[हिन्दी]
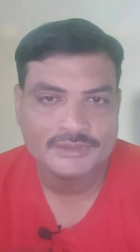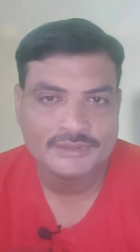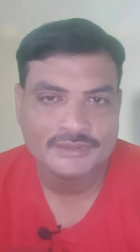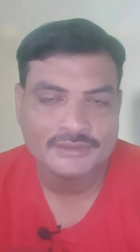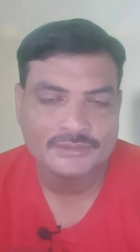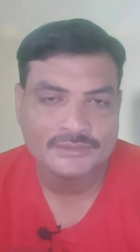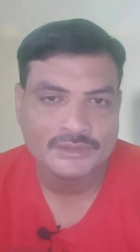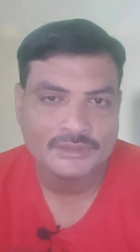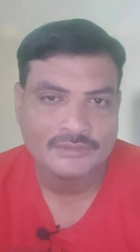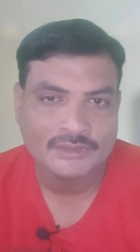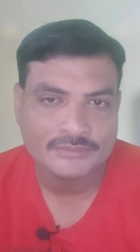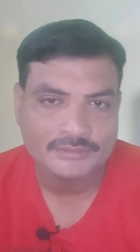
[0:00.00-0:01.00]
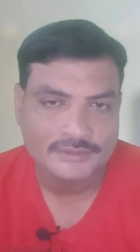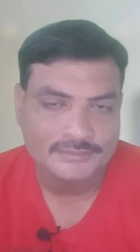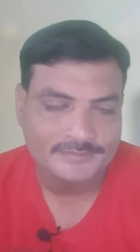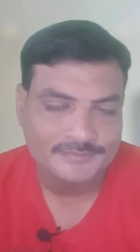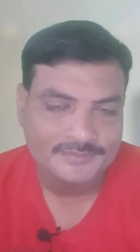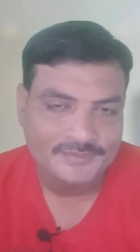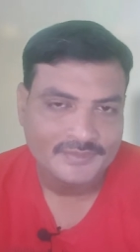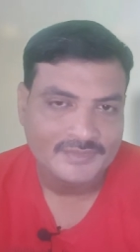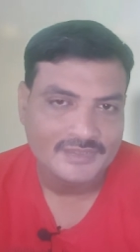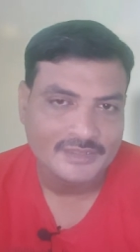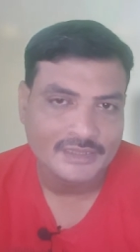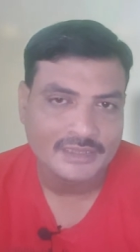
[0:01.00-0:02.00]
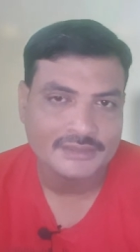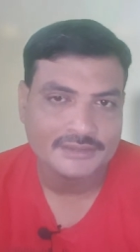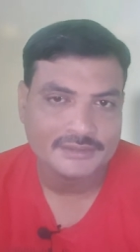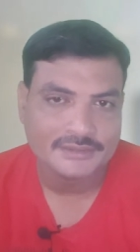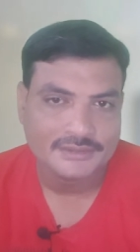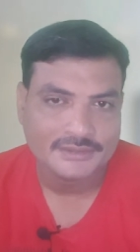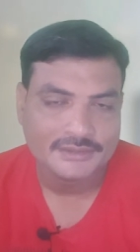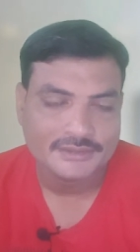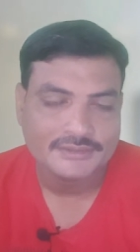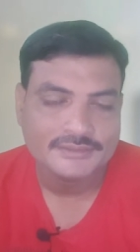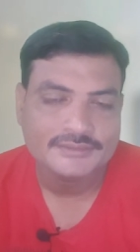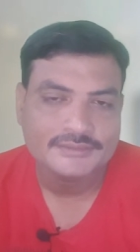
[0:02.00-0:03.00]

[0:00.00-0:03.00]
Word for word: बच्चा जो होगा वो आपका नाक रगड़ेगा